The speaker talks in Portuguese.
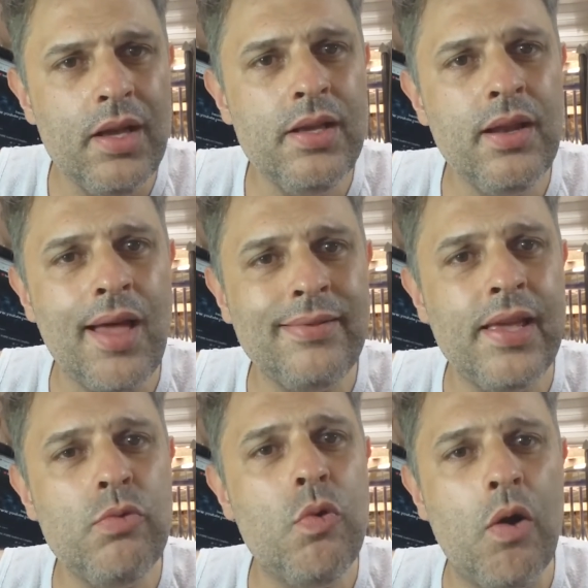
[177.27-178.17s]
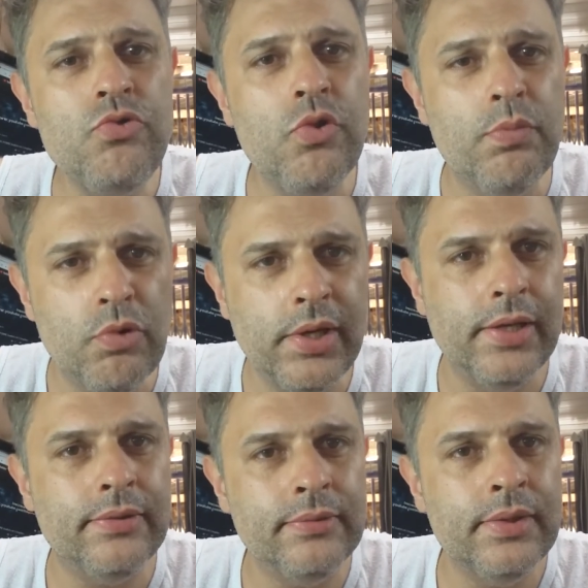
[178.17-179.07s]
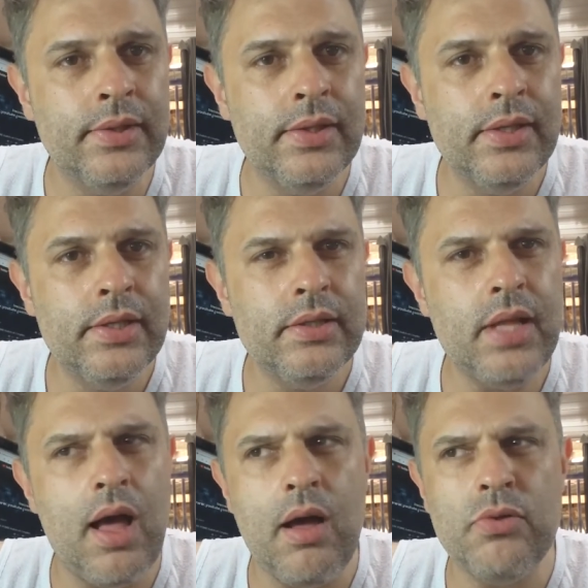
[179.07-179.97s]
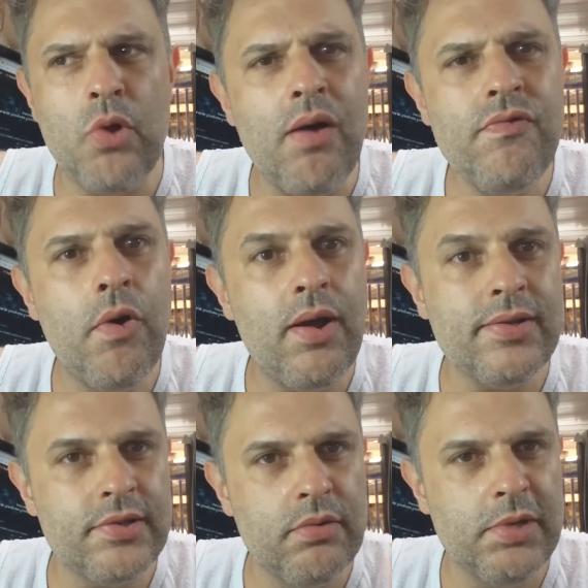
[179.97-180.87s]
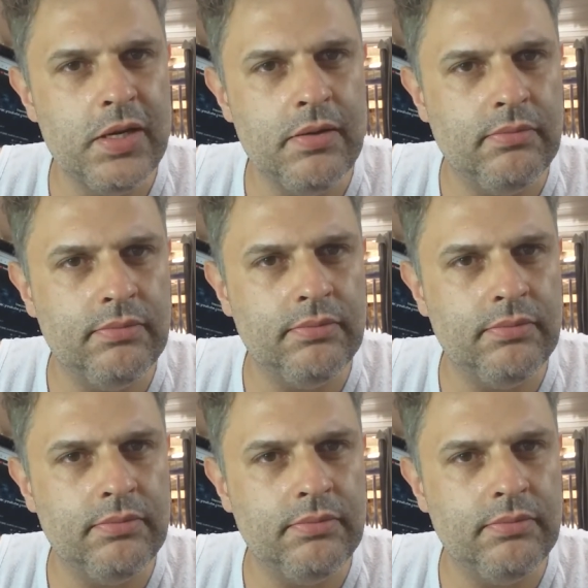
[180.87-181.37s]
E lá tem o audiobook da 9 horas, se eu não me engano.